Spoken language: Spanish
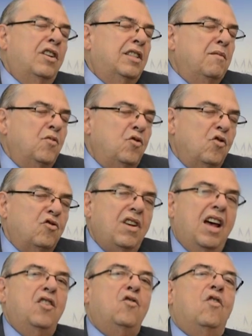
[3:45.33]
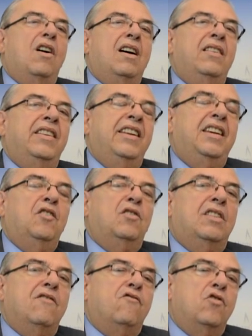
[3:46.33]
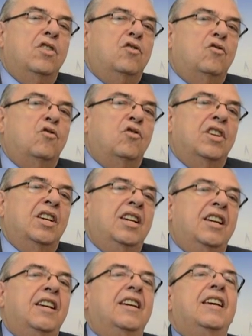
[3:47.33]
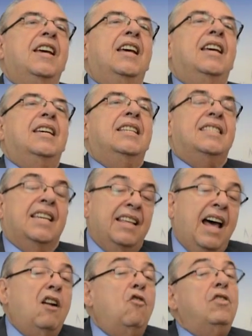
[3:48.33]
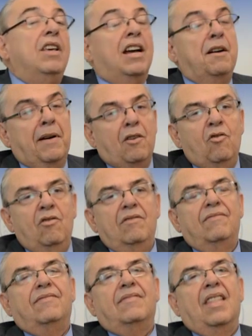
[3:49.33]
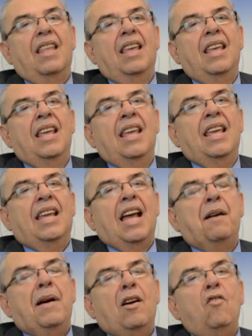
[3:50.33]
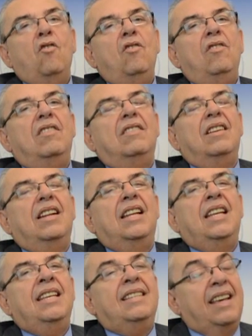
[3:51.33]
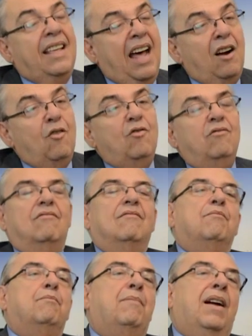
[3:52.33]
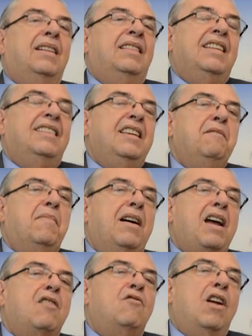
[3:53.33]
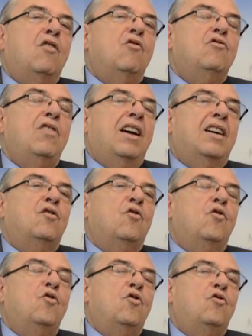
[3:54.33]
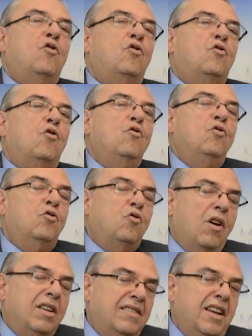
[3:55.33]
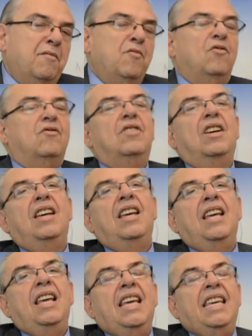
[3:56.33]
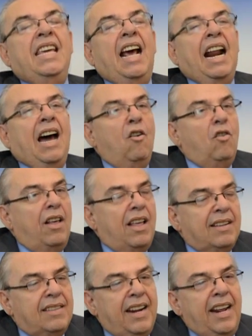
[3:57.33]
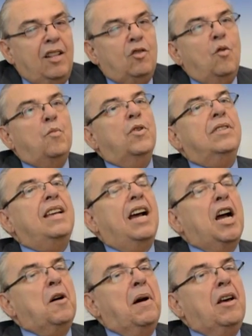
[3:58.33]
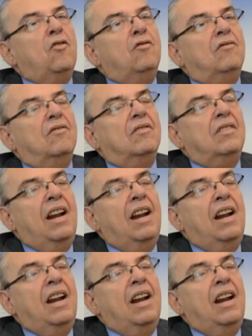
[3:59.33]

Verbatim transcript: que durante muchos años ha dirigido este esfuerzo de Sedano y de Camacol. Camacol y Sedano participan en una cosa que todos nosotros juntos hacemos. Y a la hora de hacer esto, pues se acabaron